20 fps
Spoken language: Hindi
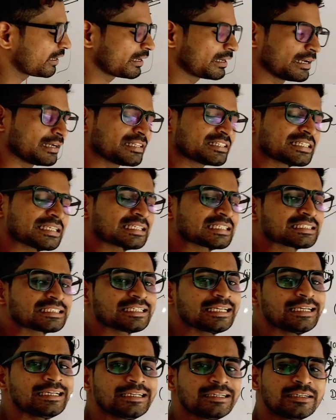हंड्रेड एंड
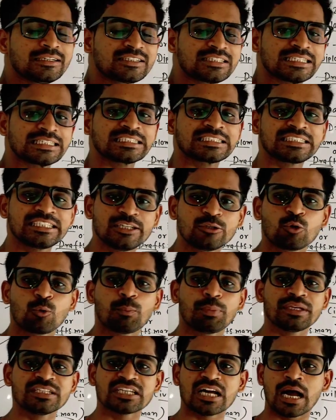सिक्सटीन सिक्सटी
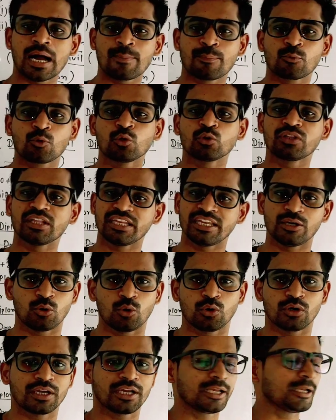रुपीज आपको देने
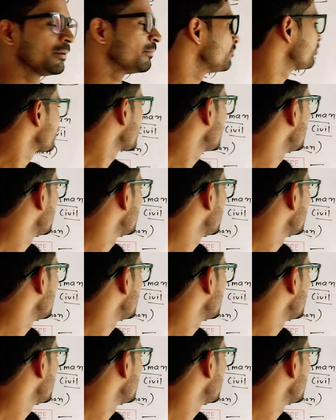होंगे